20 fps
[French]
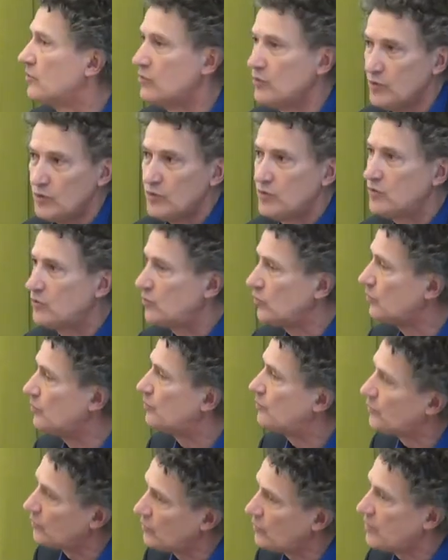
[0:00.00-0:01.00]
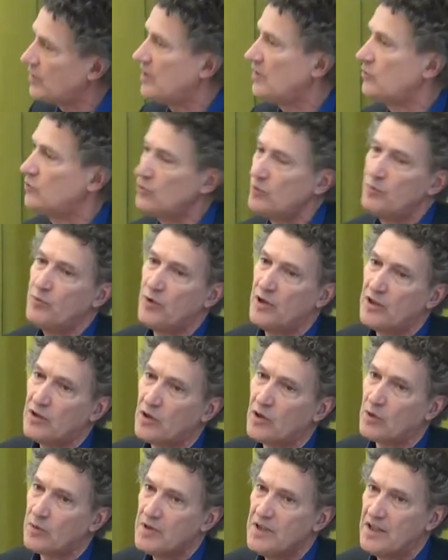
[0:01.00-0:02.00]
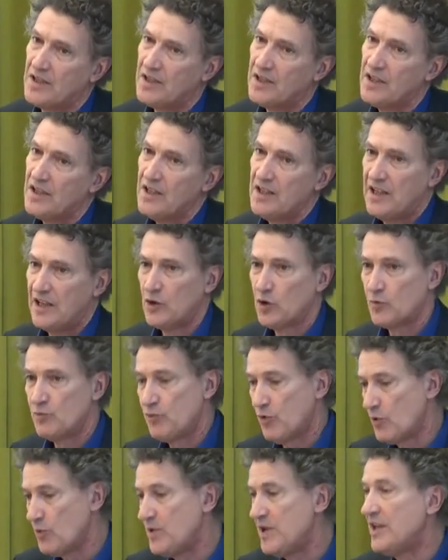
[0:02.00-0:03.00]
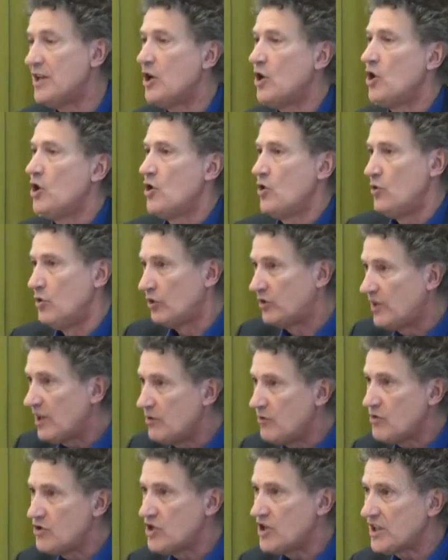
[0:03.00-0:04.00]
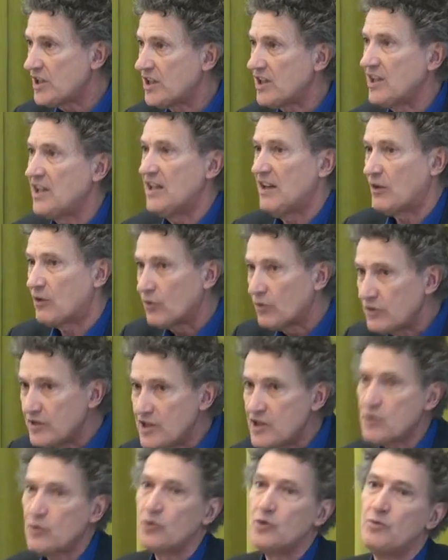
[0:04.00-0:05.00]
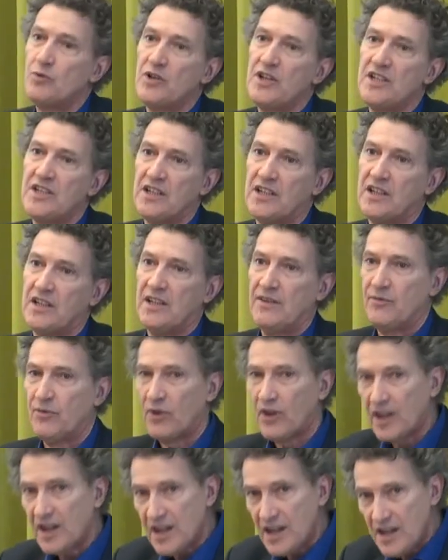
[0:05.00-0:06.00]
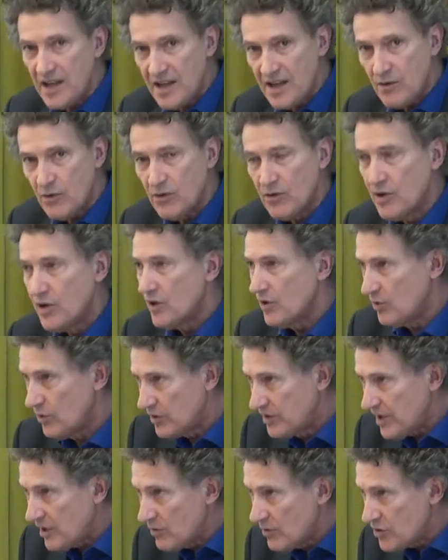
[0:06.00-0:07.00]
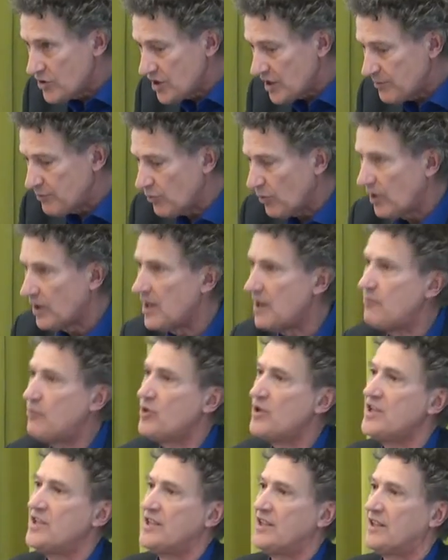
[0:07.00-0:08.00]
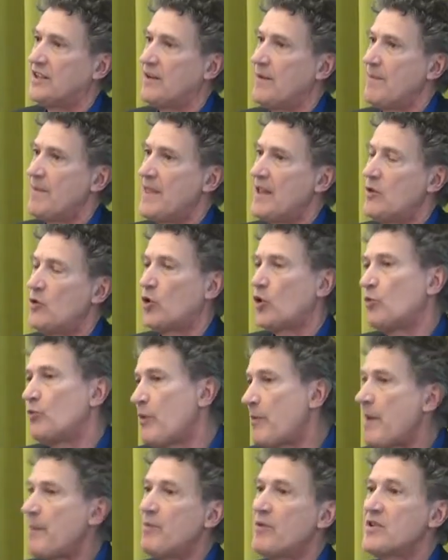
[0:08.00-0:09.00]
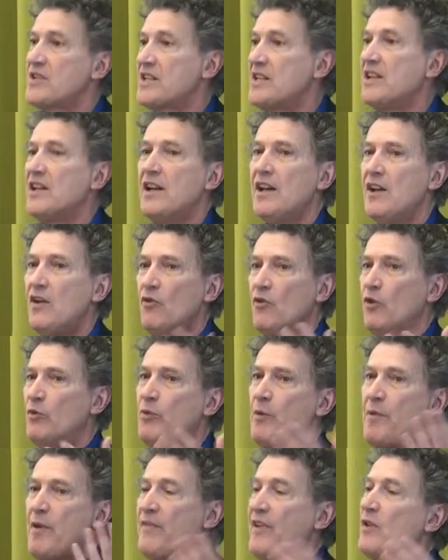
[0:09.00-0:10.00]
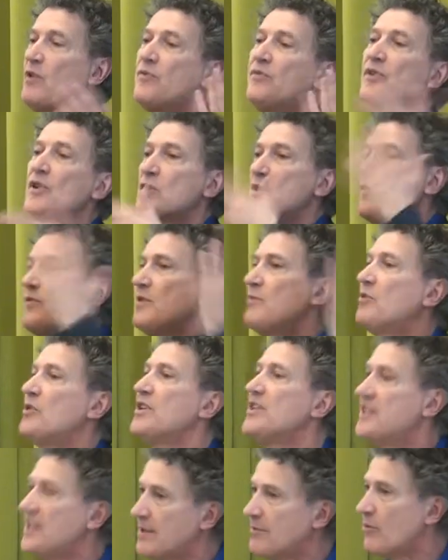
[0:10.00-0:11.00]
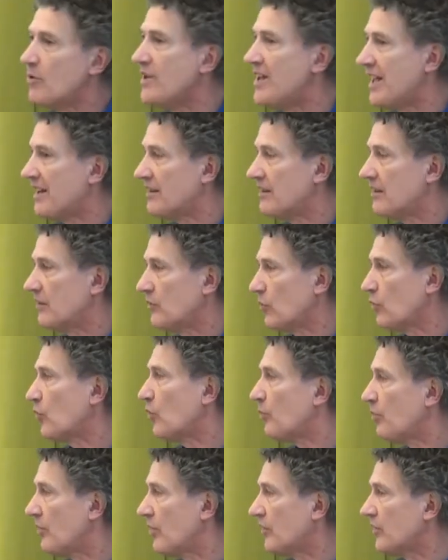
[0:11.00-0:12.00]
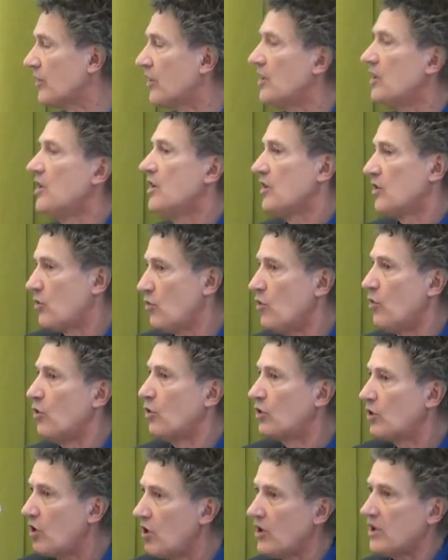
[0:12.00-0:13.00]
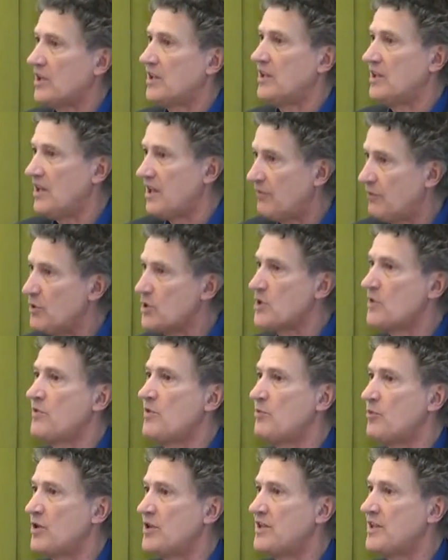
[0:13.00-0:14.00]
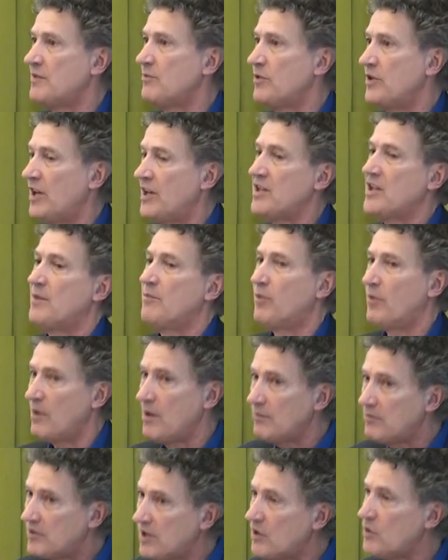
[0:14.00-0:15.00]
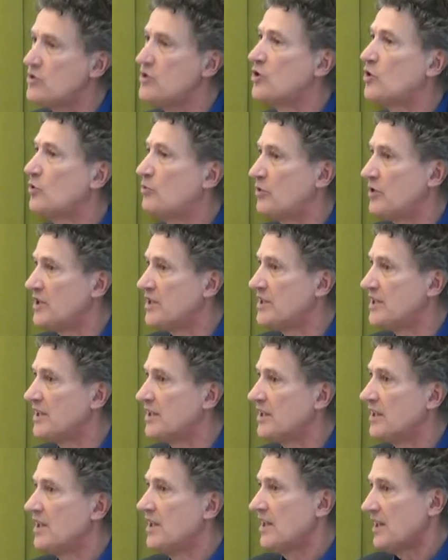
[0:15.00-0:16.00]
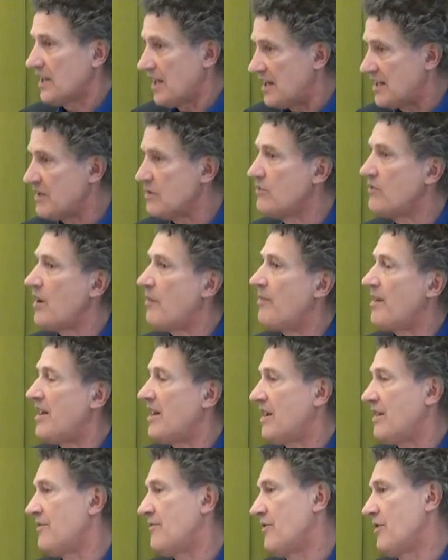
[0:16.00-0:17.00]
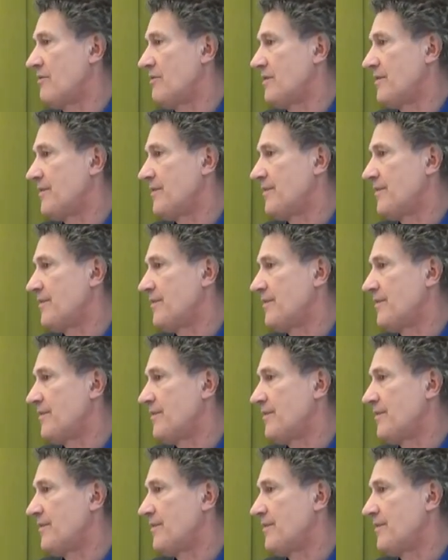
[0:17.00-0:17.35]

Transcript: Tout, tout, tout peut être ruiné. Et donc pour lui, le théologique est la condition du politique. Il faut régler le, théologique pour régler le politique. Donc on ne peut pas penser, on ne peut pas faire de philosophie politique moderne sans comprendre qu'au cœur de la philosophie politique moderne, il y a un problème théologico-politique qui a été ouvert par la réforme.